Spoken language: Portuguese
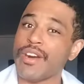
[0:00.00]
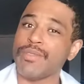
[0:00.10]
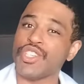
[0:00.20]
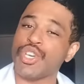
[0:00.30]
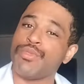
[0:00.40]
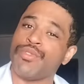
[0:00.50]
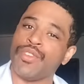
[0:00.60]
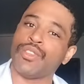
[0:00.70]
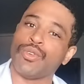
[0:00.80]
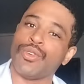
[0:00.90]
me chamo
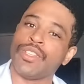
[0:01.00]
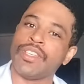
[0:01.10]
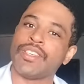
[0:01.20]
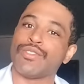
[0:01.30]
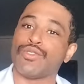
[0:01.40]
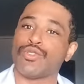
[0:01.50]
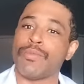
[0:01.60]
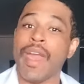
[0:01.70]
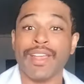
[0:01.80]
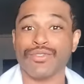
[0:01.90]
Vitor Rodrigues, eu sou
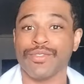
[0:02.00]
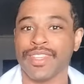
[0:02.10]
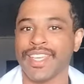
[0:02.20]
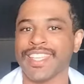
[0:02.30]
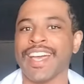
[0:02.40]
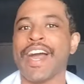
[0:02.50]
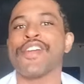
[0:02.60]
médico veterinário